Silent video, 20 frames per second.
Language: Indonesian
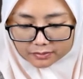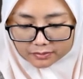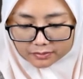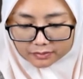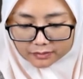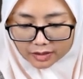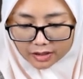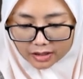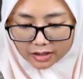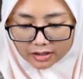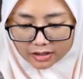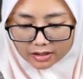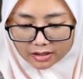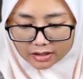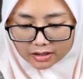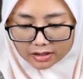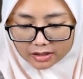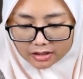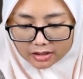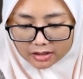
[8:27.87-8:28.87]
Nah,
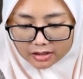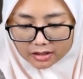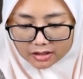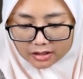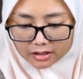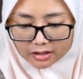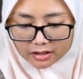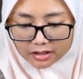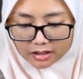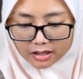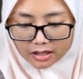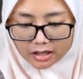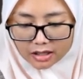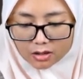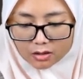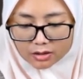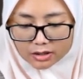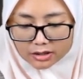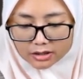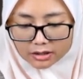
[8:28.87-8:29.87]

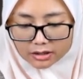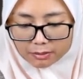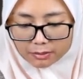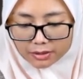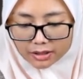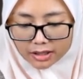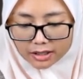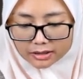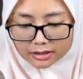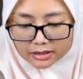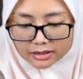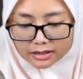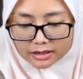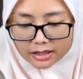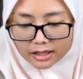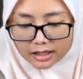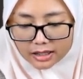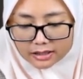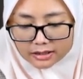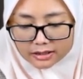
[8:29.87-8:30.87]
kalau kita
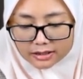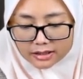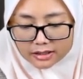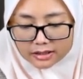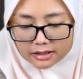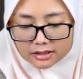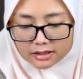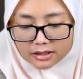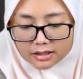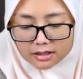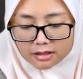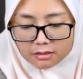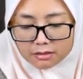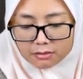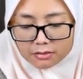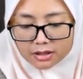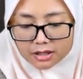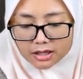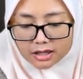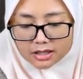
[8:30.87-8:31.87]
perhatikan ya,
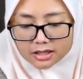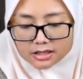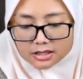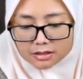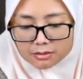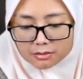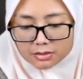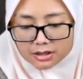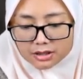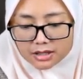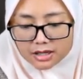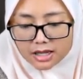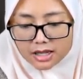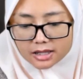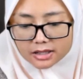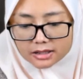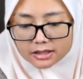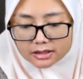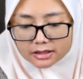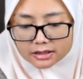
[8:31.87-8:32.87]
maka si benda
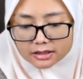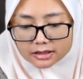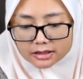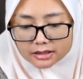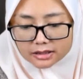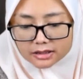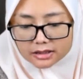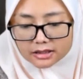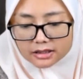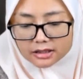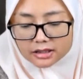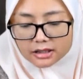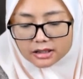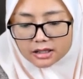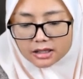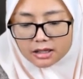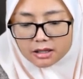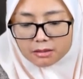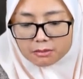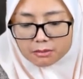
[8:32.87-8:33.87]
ini
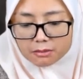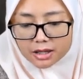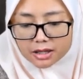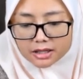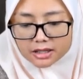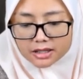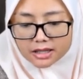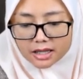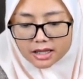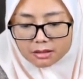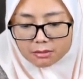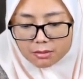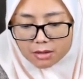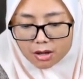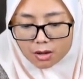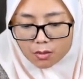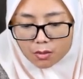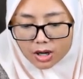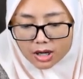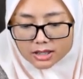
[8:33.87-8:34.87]
bagian
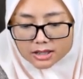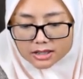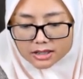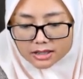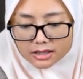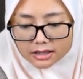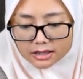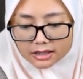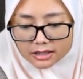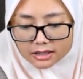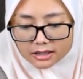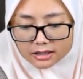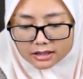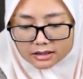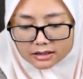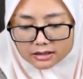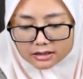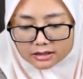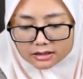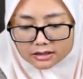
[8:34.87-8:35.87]
bawah sini
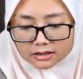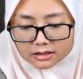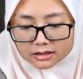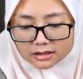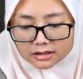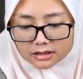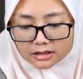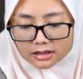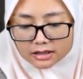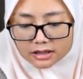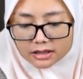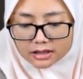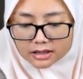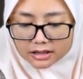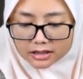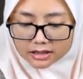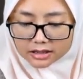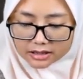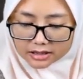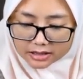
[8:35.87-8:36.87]

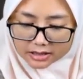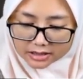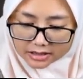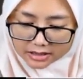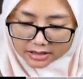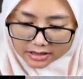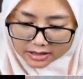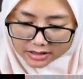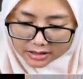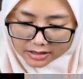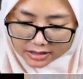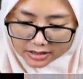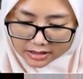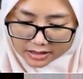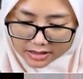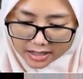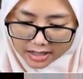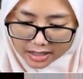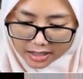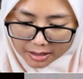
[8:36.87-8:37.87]
ini
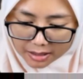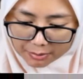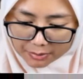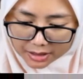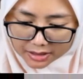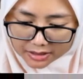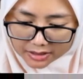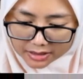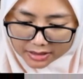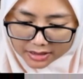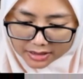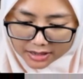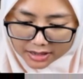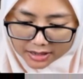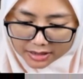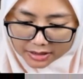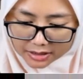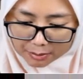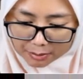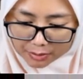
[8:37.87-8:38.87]
kedalamannya
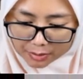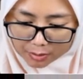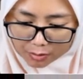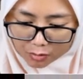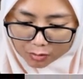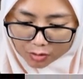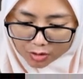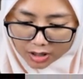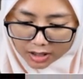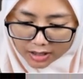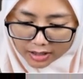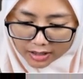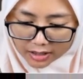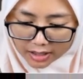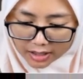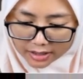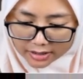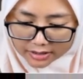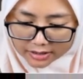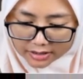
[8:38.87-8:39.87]
dari permukaan
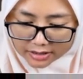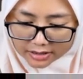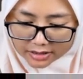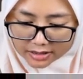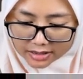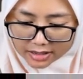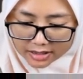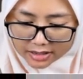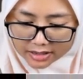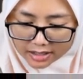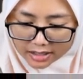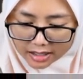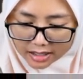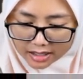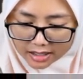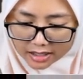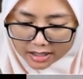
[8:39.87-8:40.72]
air ini adalah